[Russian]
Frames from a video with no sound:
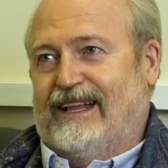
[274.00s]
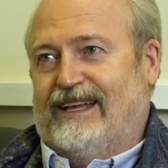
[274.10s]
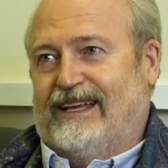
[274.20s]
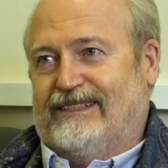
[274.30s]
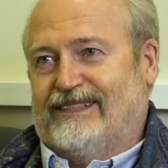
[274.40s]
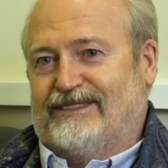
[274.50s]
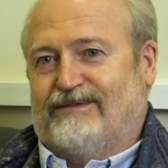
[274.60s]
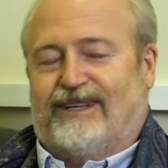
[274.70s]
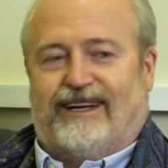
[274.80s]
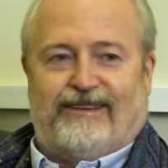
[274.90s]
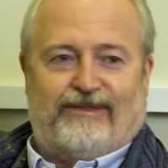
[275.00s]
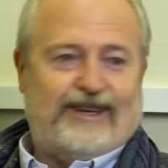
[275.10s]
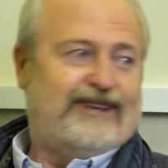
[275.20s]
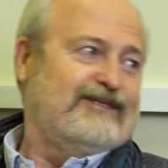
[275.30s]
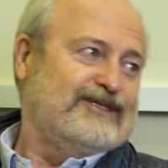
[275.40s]
И, значит,
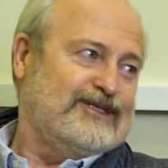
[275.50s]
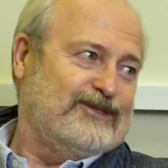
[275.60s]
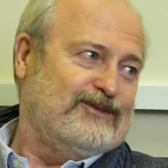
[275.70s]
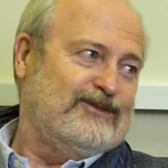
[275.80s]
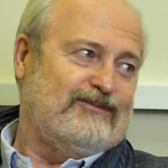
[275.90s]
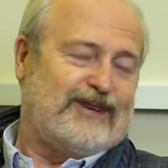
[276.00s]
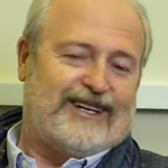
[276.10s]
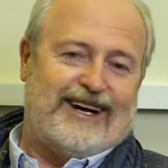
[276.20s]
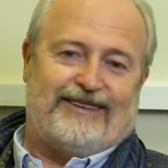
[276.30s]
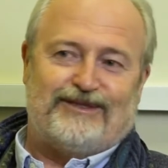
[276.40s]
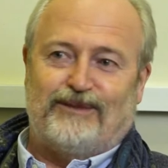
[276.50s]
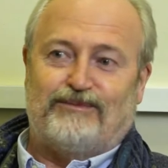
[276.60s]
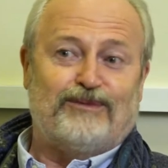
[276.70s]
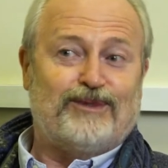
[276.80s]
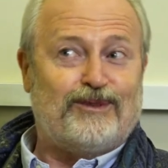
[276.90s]
фотографировал жену в мехах, все.
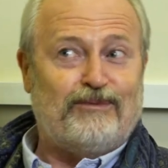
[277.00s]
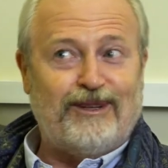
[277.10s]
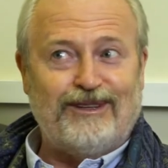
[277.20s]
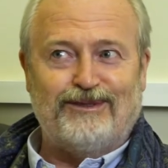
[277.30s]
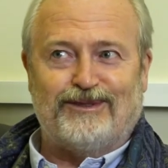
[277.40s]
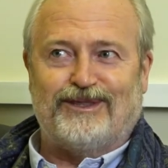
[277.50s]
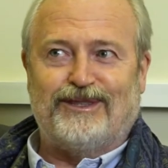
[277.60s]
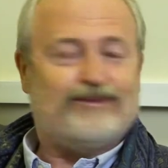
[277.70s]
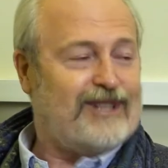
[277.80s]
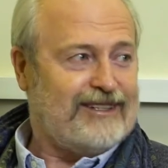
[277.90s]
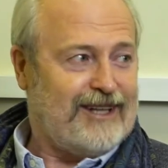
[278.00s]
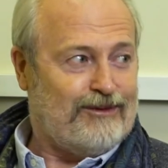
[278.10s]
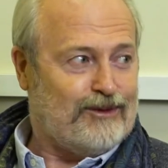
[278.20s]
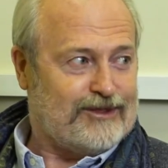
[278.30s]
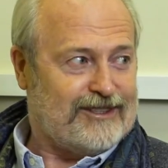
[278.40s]
Потом наступила ночь, и им стало
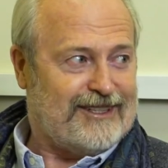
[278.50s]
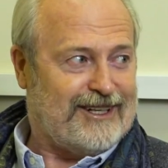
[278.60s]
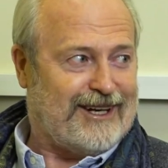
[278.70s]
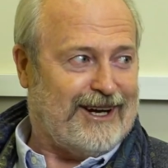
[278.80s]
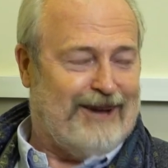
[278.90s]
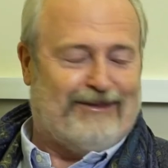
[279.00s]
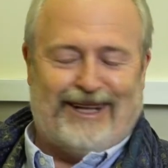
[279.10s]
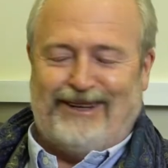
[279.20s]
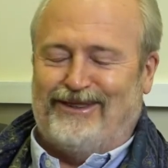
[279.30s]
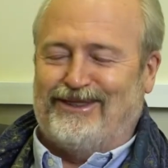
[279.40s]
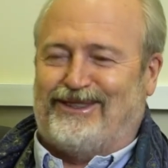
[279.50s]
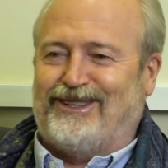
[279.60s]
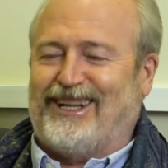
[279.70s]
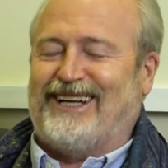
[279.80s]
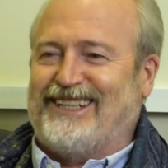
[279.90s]
тревожно слегка.
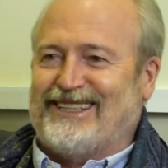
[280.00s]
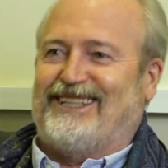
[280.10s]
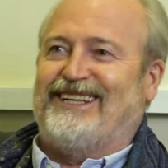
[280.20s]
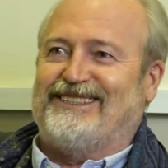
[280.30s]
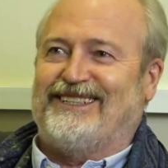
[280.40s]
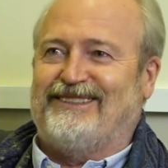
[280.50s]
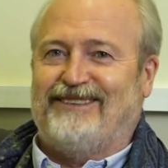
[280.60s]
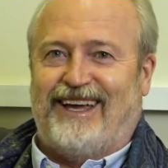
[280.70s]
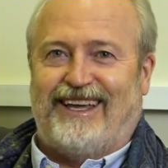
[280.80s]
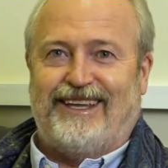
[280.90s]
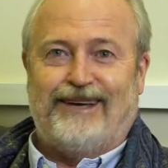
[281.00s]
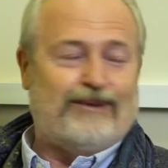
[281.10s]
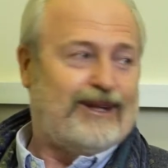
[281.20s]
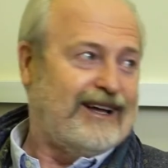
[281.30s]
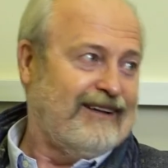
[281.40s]
Тогда железных дверей не
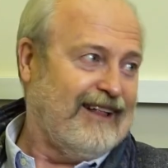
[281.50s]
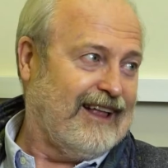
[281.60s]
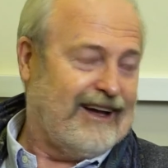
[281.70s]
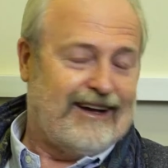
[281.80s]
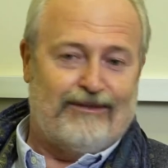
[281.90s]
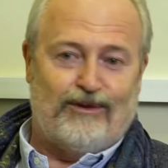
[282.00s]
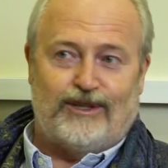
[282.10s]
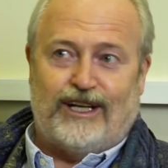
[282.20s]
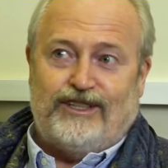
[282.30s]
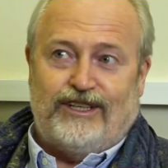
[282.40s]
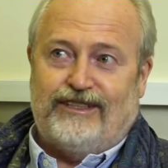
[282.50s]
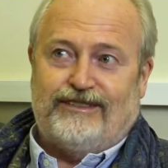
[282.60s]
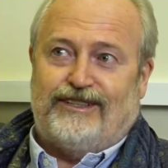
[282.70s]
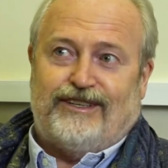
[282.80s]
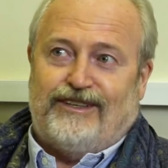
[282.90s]
было. Вот. А деньги
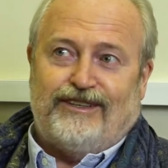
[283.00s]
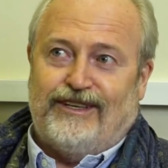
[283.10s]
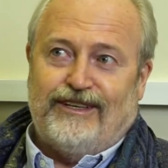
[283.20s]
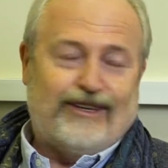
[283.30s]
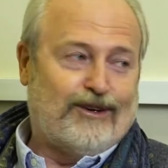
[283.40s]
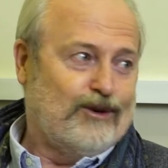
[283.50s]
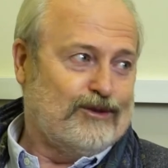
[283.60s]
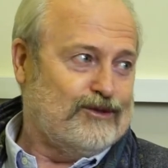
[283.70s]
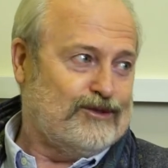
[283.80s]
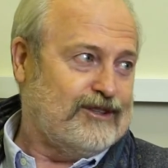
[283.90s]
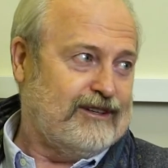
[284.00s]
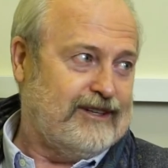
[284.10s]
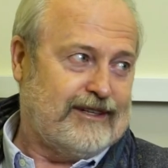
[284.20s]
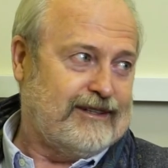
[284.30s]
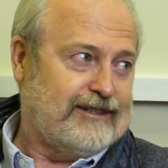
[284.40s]
за такие деньги грохнуть
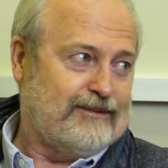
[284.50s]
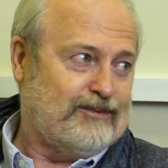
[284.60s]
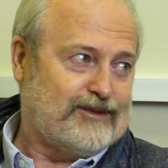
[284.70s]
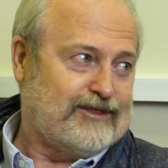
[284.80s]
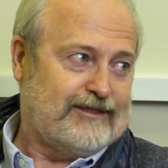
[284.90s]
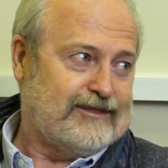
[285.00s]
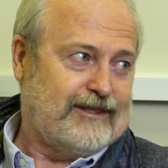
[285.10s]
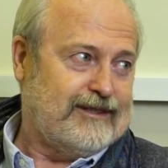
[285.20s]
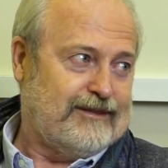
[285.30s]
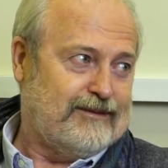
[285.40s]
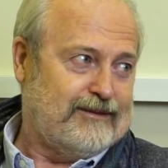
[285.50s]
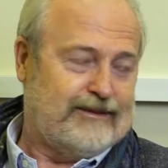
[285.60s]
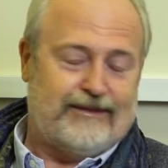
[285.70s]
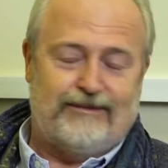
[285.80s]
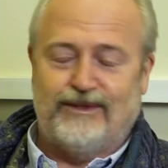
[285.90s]
человека, это просто за
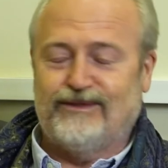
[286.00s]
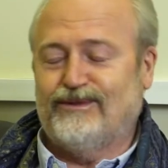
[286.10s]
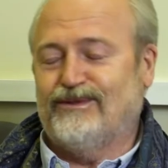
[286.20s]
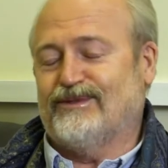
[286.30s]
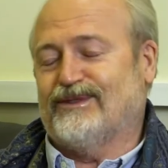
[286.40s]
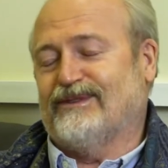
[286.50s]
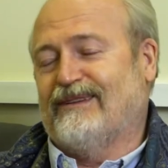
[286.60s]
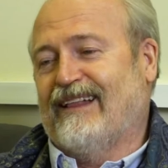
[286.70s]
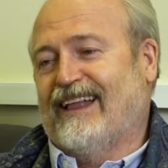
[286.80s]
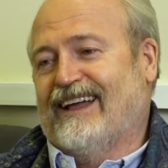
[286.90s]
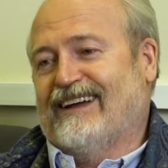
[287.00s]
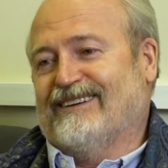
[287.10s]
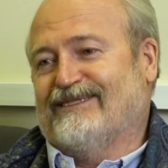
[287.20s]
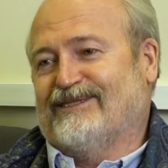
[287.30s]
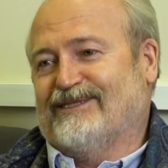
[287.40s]
э, милую душу.
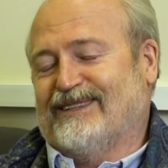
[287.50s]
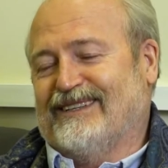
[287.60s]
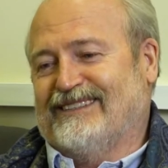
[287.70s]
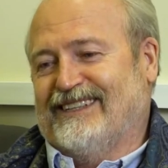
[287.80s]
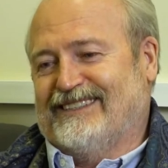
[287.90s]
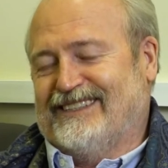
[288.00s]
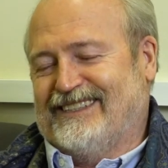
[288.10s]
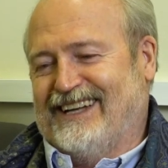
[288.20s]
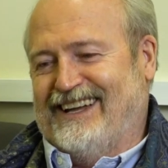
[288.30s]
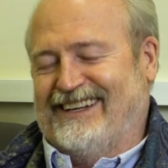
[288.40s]
Вот. И, значит,